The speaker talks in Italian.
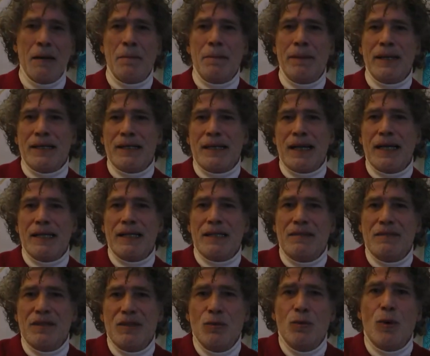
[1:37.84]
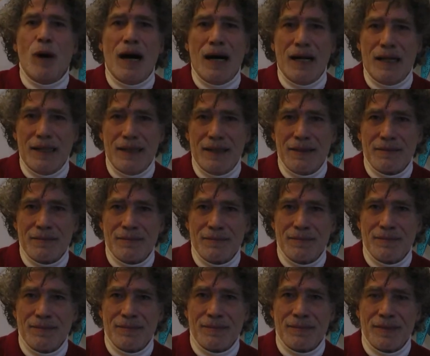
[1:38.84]
Perché è individuale,
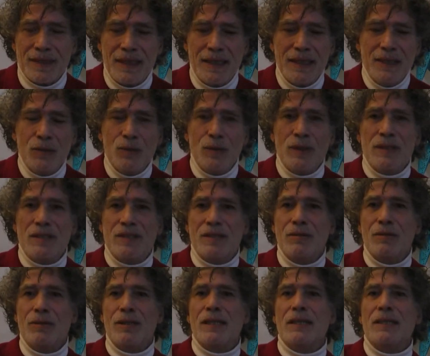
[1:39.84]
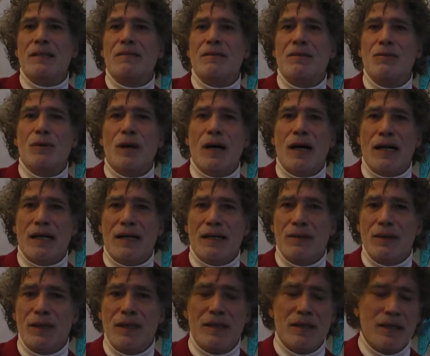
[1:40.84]
l'intuizione è individuale,
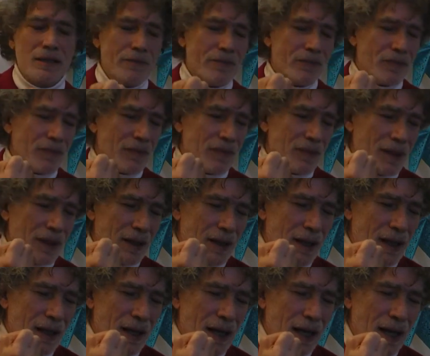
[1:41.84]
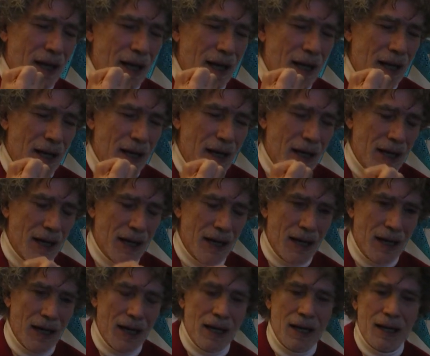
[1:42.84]
quindi eh,
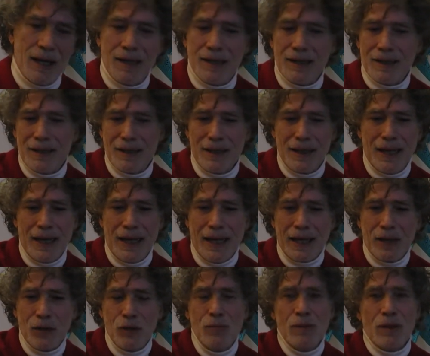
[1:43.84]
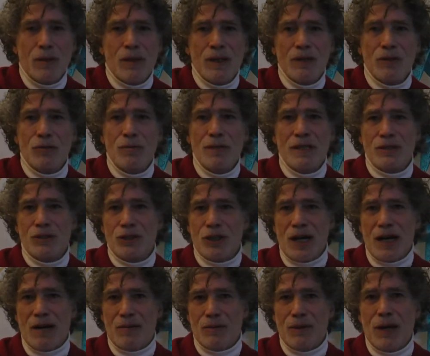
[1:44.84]
è come quando
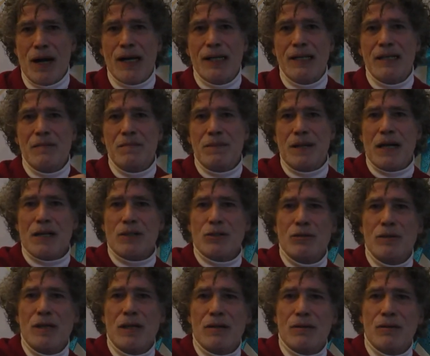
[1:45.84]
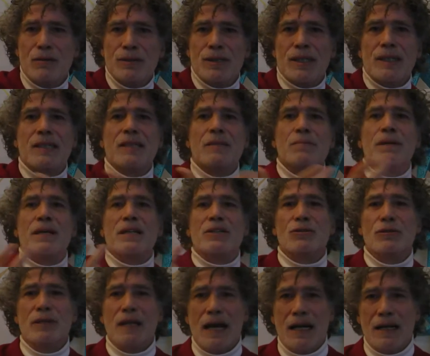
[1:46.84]
mangiamo, a chi piace una cosa, a chi
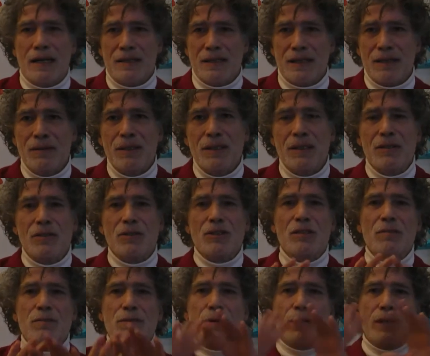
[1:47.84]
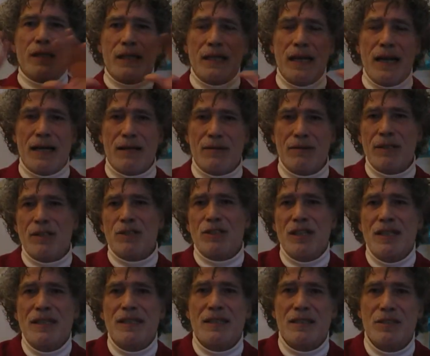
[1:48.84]
piace un'altra, quindi non si può creare una
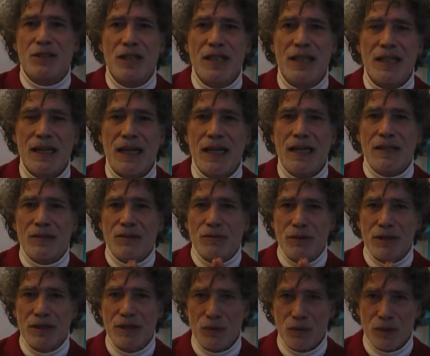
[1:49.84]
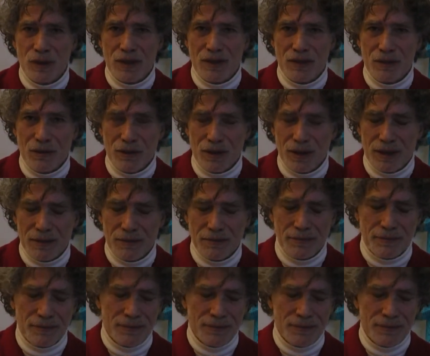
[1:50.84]
scienza generale sull'intuizione.